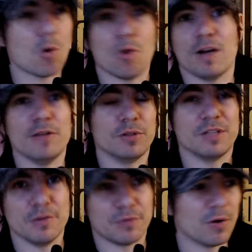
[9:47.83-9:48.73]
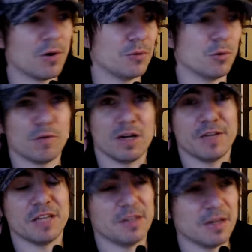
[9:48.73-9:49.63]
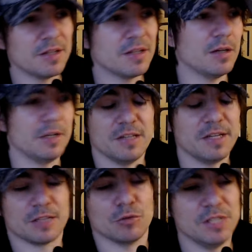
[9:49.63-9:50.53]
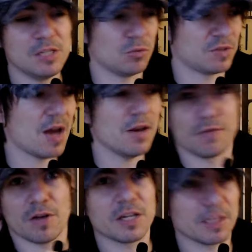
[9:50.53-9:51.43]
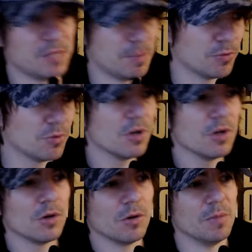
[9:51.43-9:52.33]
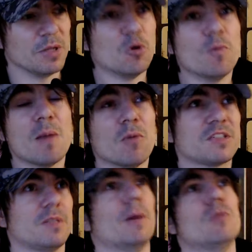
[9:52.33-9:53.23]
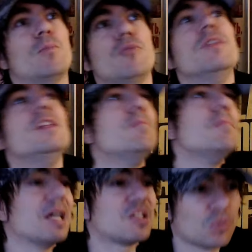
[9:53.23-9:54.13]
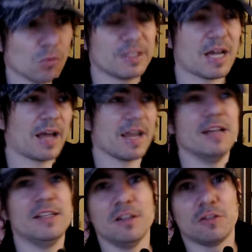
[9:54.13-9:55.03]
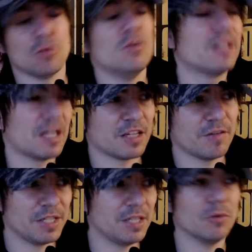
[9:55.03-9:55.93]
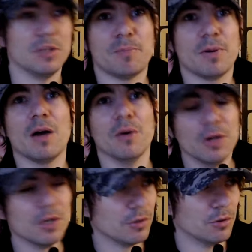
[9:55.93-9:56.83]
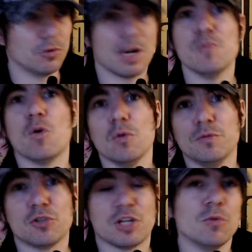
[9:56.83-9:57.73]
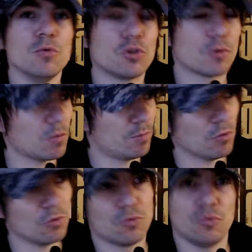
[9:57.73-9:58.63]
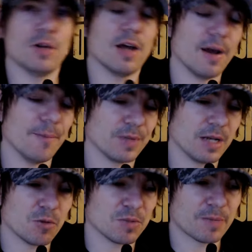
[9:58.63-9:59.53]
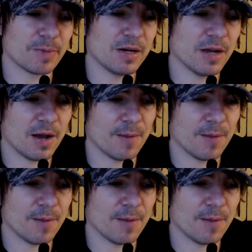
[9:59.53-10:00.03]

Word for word: on revoit les vieux téléphones, on revoit les vieilles télés, les télécathodiques, cathodiques, tout ça, les fringues un petit peu, mais globalement c'est pas non plus une immersion ultra réaliste, ultra travaillée, on n'est pas euh, dans l'amour ouf de Gilles Lelouch, quoi, ou pour le coup, la, la comment s'appelle,